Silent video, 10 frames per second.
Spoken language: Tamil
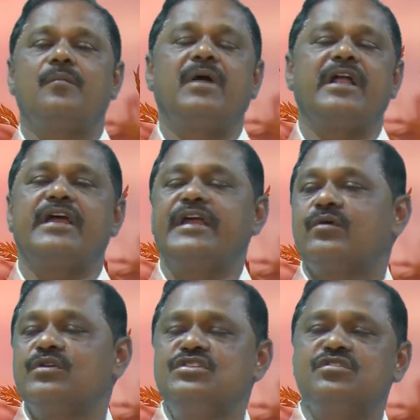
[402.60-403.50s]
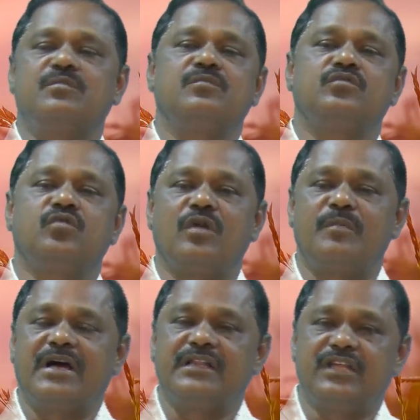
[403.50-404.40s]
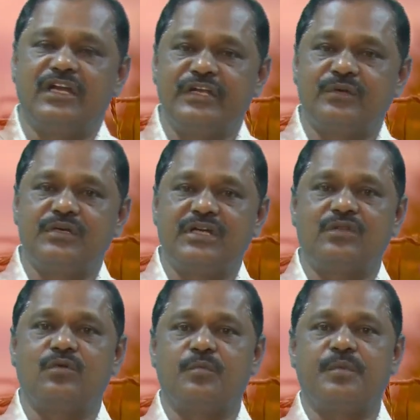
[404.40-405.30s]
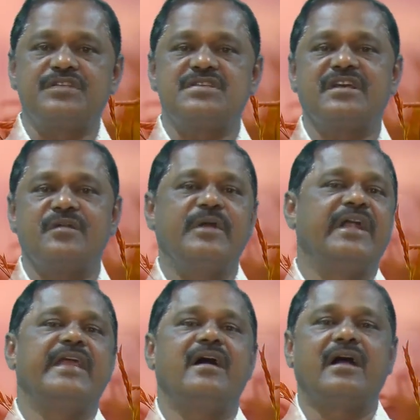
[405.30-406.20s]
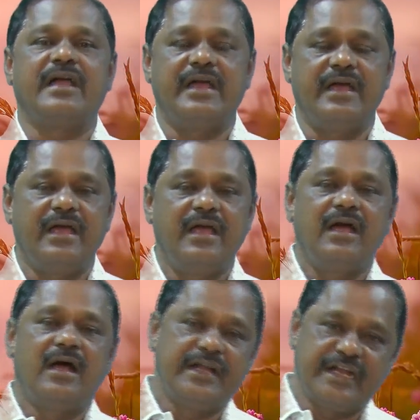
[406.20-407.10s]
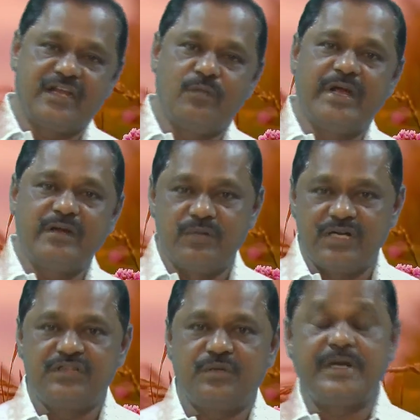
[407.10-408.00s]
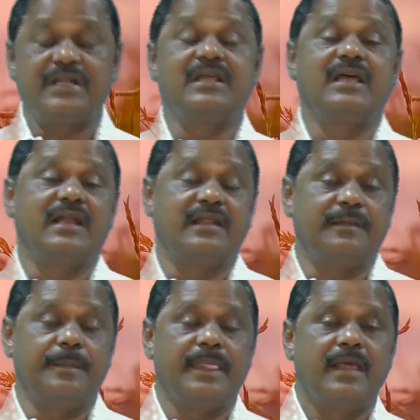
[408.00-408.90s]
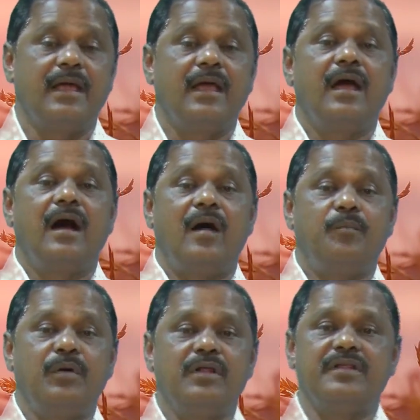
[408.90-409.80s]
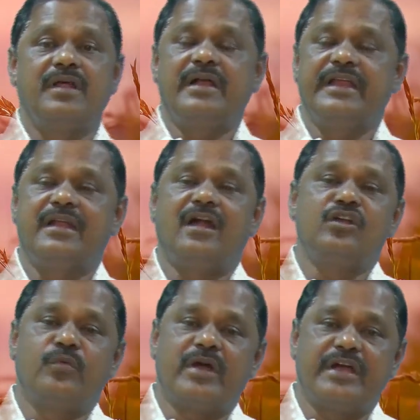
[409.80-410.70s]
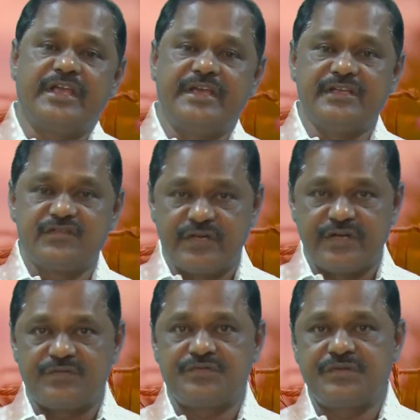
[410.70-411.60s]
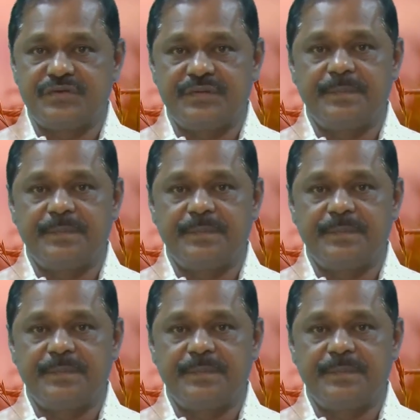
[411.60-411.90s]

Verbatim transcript: படகை கொஞ்சம் தூரமாக தள்ளிக்கொண்டு அது ஒரு பிரசங்க மேடையாக அன்றைக்கு பயன்படுத்தப்படுகிறது அப்பொழுது தான் என் ஆண்டவராகிய இயேசு கிறிஸ்து